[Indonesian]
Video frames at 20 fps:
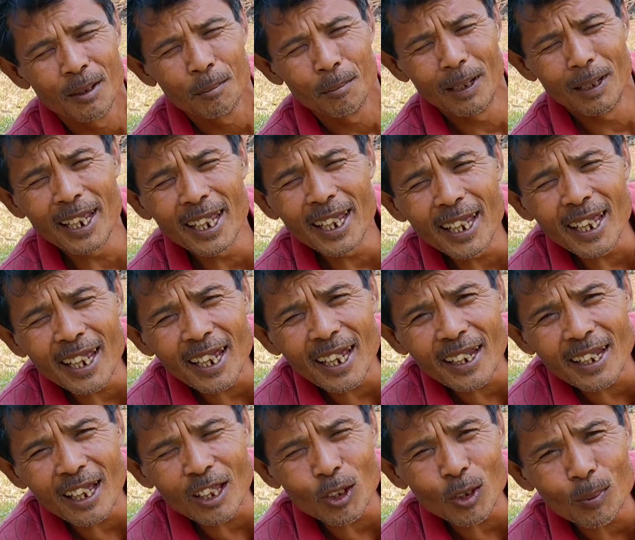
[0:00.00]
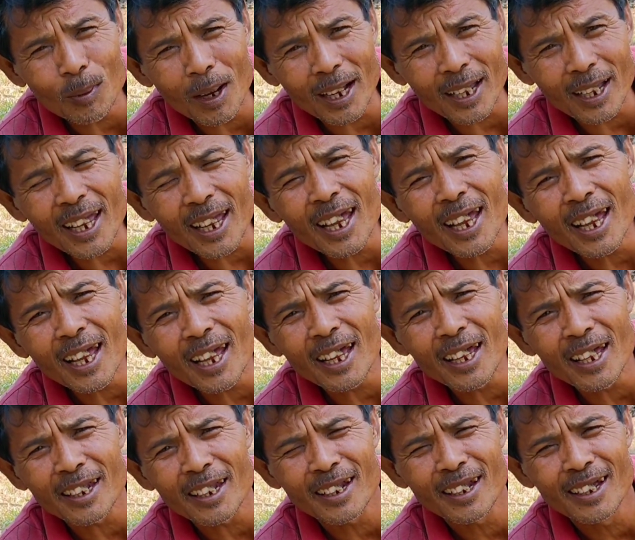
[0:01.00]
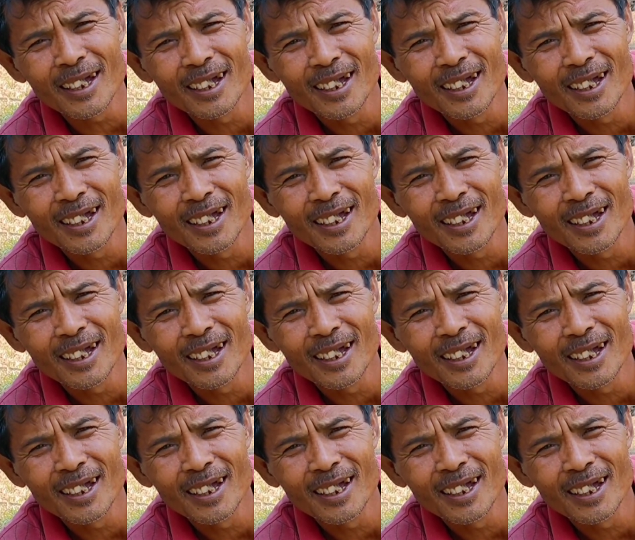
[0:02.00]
Beliin atuh Bang Ir